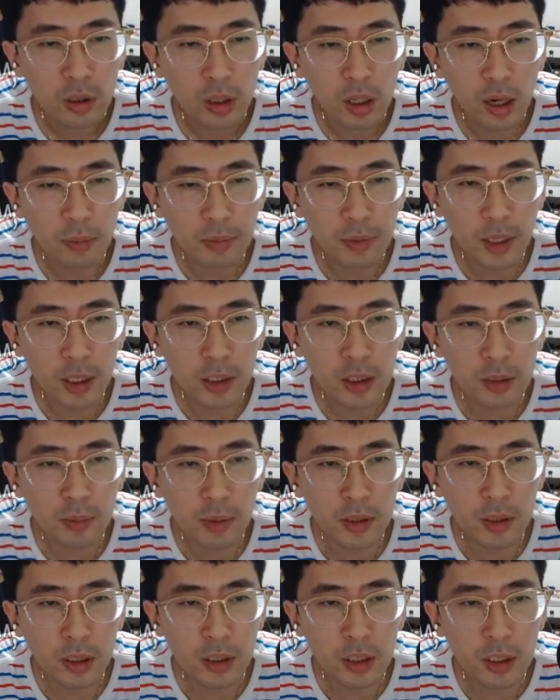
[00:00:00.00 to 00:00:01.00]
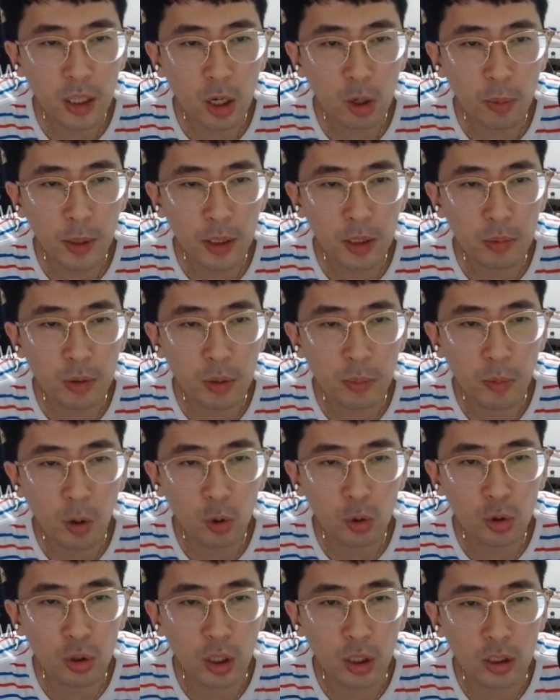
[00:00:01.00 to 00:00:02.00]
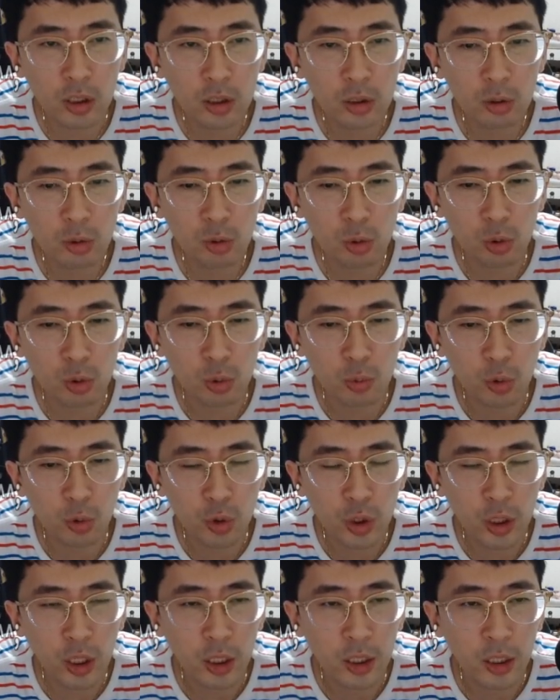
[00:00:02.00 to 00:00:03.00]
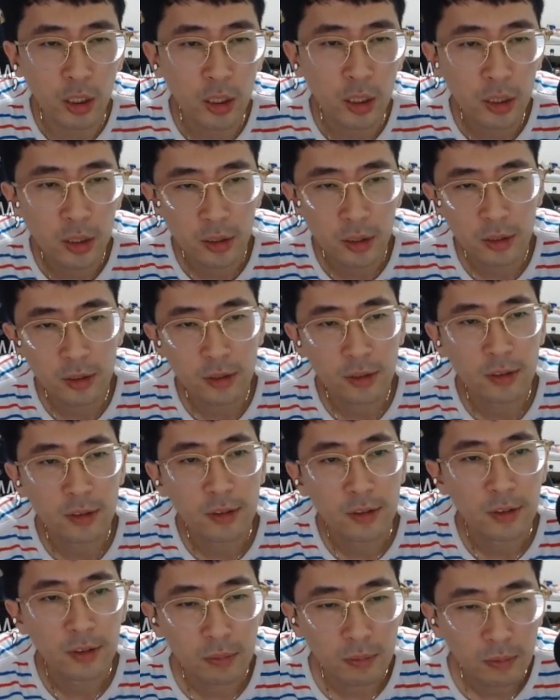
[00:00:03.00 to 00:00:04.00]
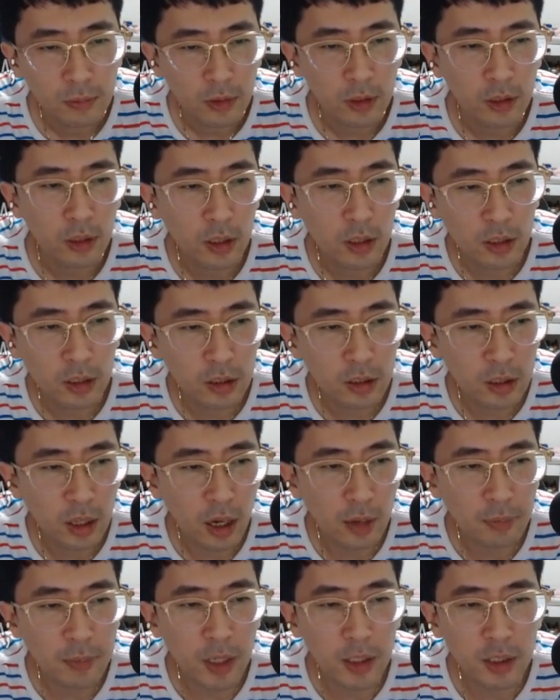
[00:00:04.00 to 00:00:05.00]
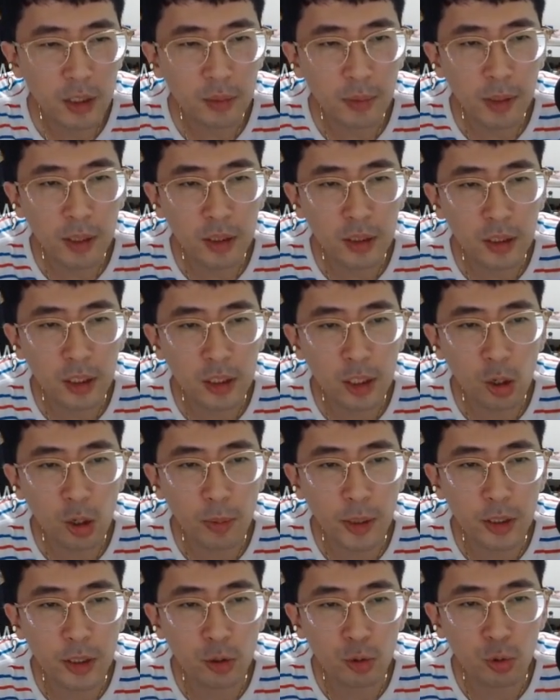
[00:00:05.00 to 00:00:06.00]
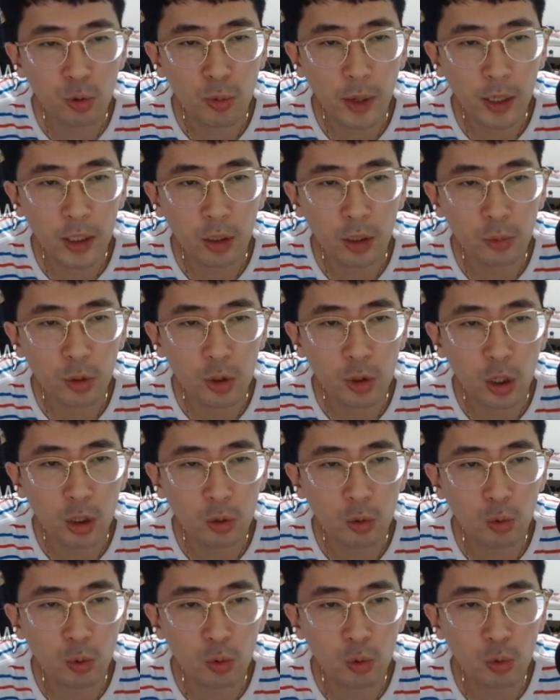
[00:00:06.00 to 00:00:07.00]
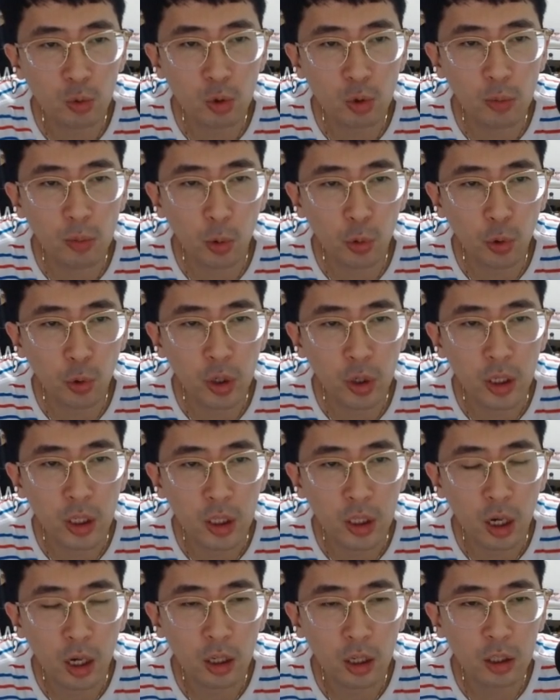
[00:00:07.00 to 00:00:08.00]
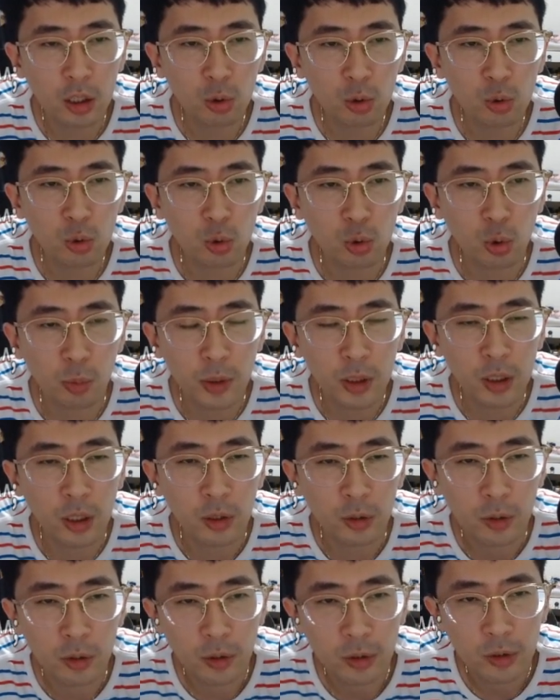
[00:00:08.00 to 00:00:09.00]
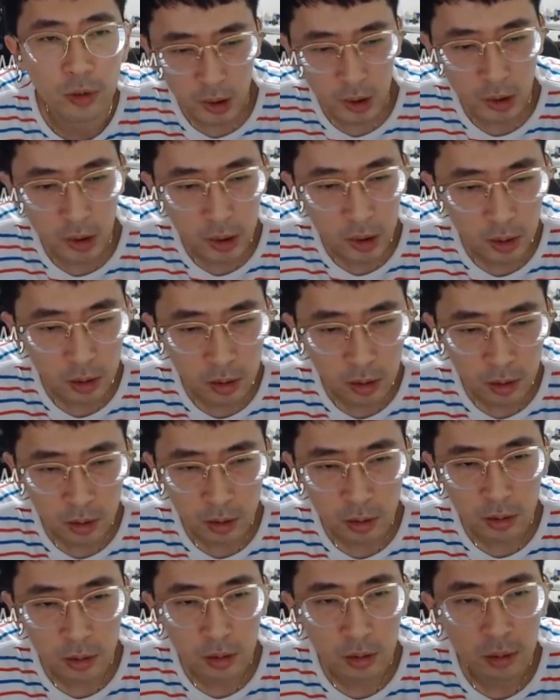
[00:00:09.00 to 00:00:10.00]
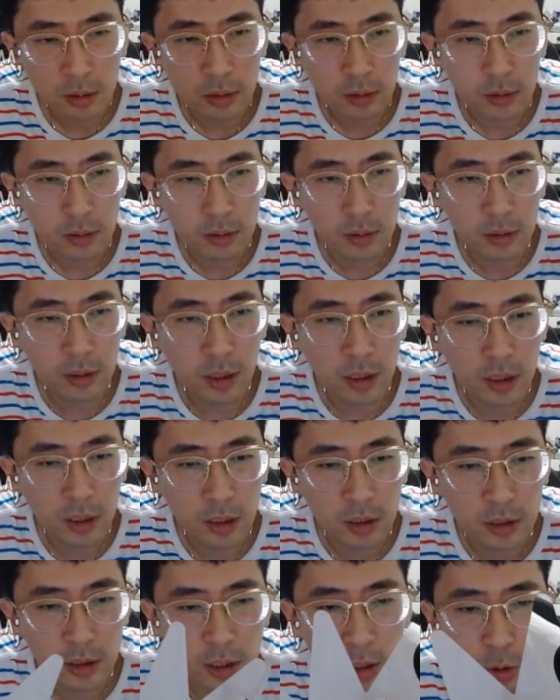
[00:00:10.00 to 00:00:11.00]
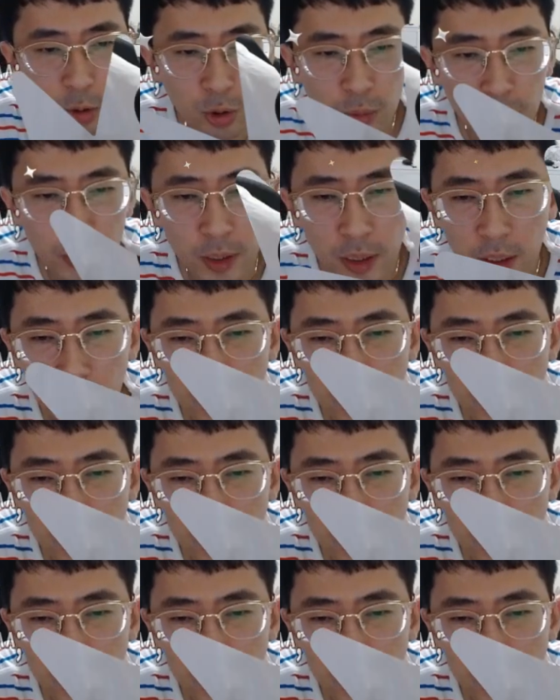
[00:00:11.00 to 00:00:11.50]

앞장 치면서 이 사로받으면 먹고 들어가는 그런 수도 좀 그렇죠. 존재합니다. 남았습니다. 이 앞장 치면은 이제 사로받는 수밖에 없죠. 저, 공, 공을 못 돌리니까 그런 수도 좀 있네요. 네, 잘 놓습니다.